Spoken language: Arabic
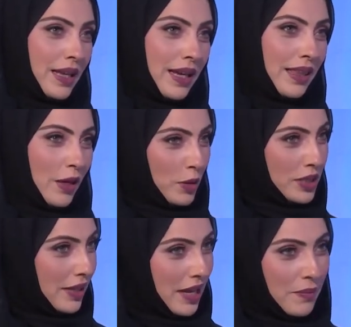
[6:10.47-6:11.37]
اذا
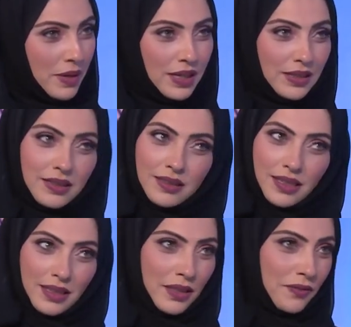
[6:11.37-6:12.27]
الاسره اهملت
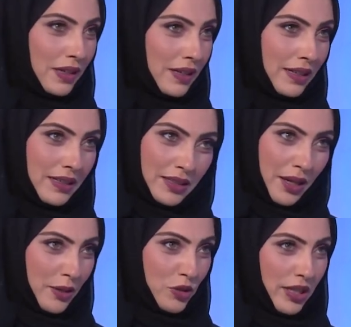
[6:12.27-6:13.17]
الطفل
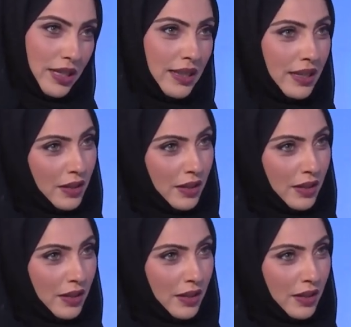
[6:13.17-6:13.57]
تراجع لاجل